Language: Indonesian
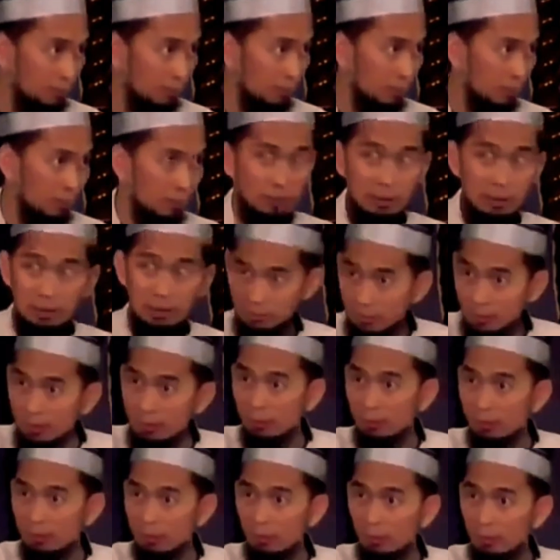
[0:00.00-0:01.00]
Jelas ya?
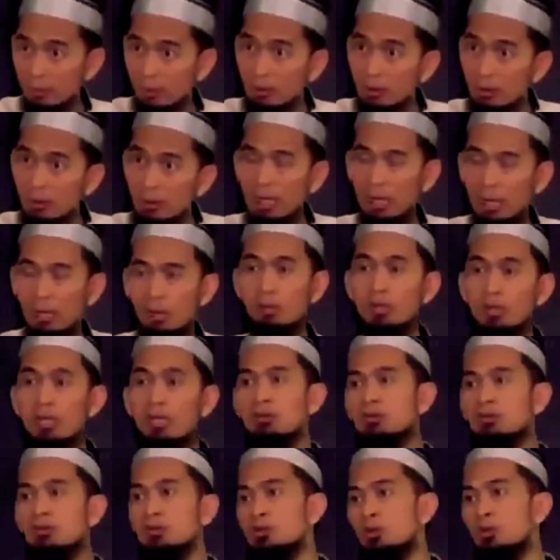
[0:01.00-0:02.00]
Nah, orang
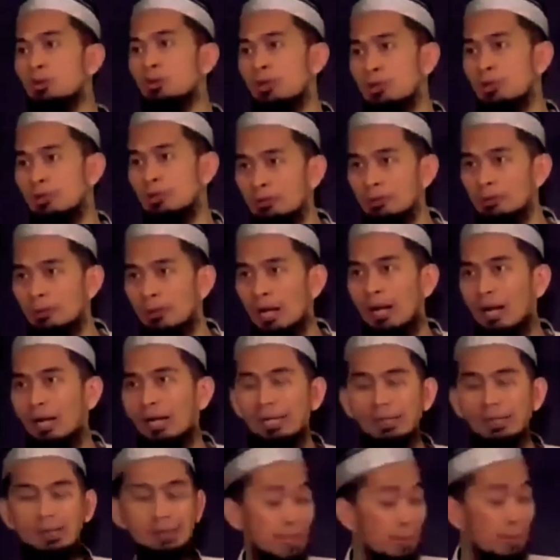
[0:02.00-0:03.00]
sujud itu
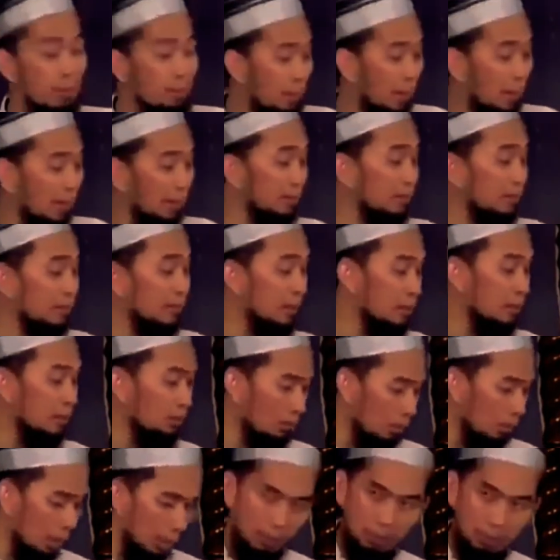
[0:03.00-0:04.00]
akan nampak
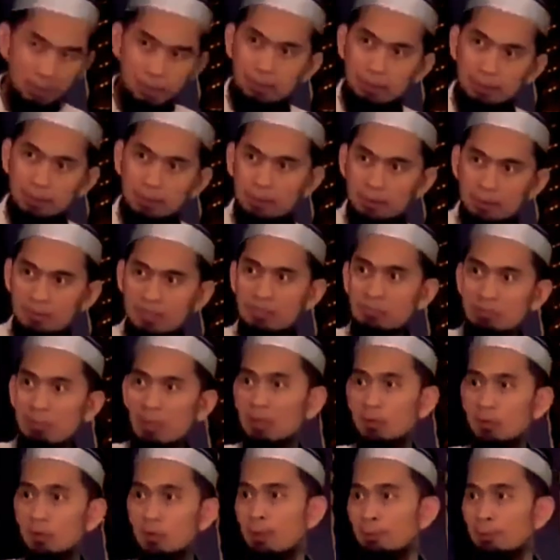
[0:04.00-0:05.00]
simah. Simah
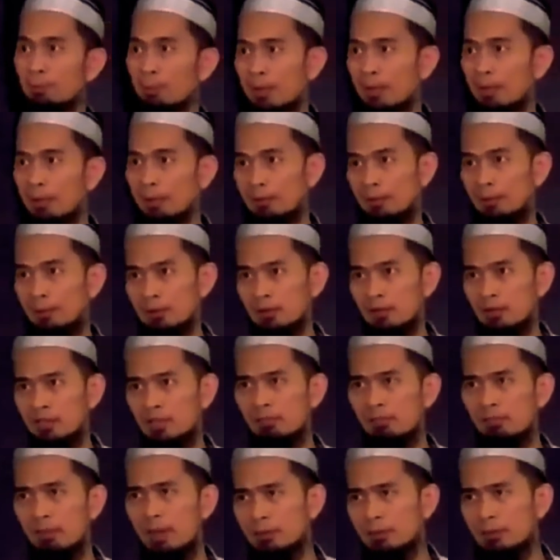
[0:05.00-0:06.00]
itu apa?
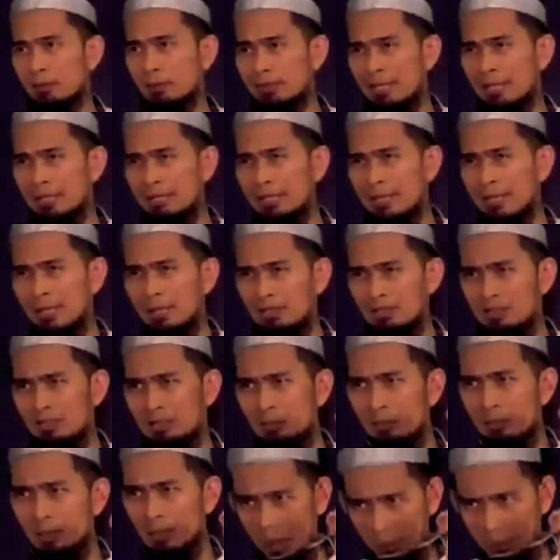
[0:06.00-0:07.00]
Simah itu tanda
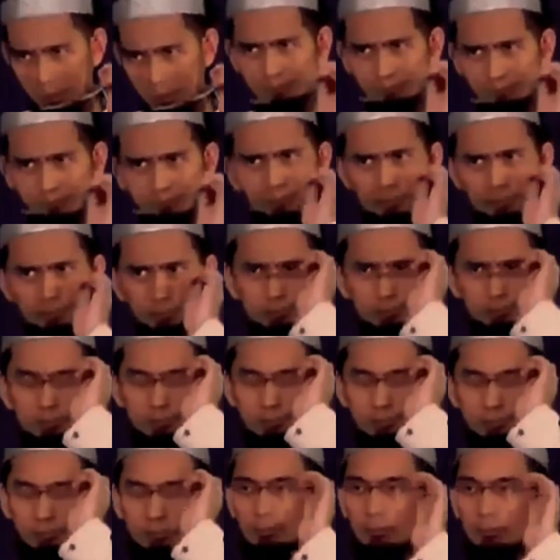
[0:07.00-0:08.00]
istimewa.
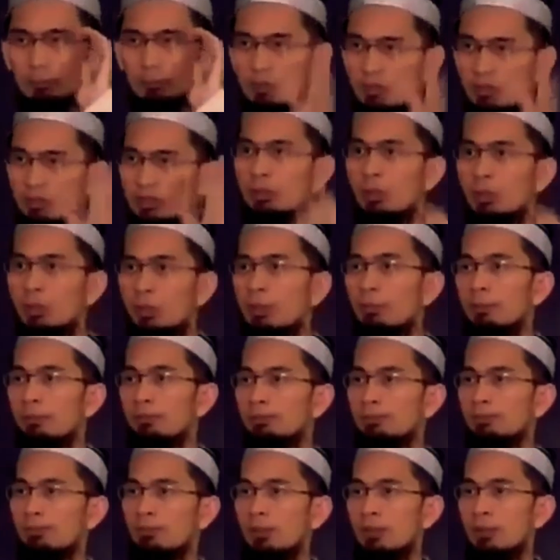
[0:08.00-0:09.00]
Istimewa.
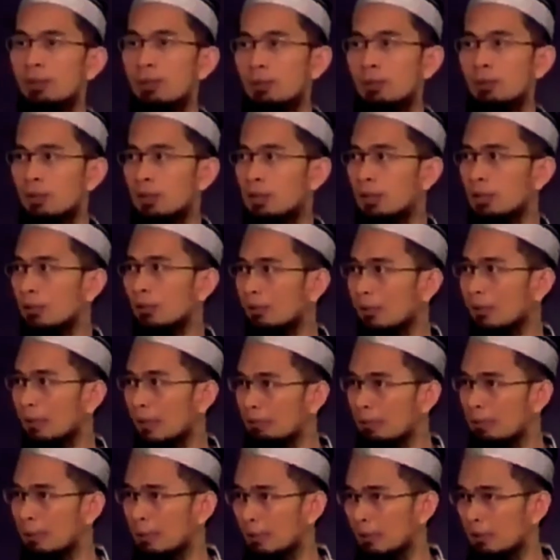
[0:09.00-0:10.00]
Jadi kalau
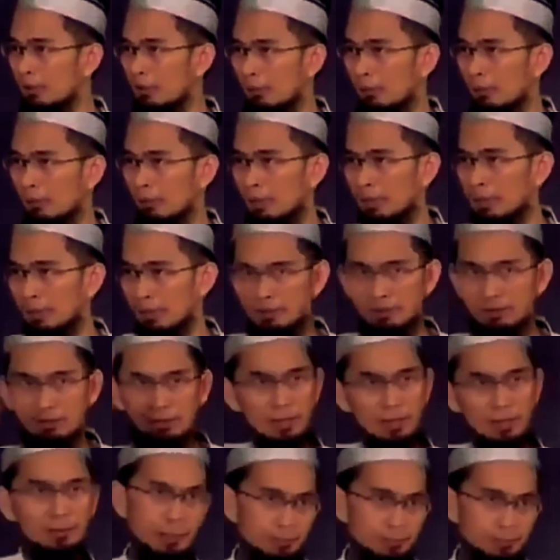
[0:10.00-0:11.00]
kambing istimewa dikasih
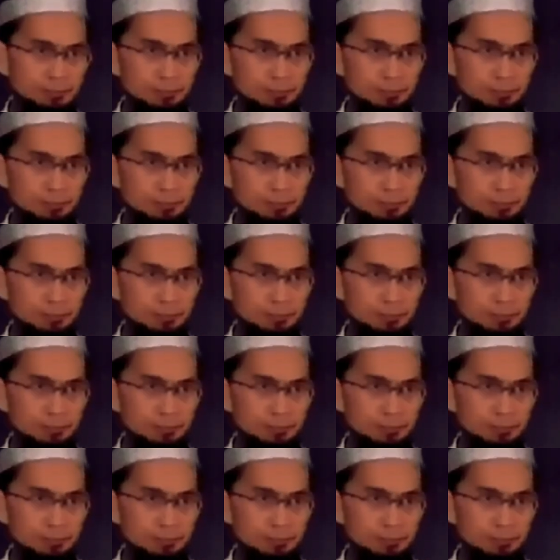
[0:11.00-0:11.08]
tanda.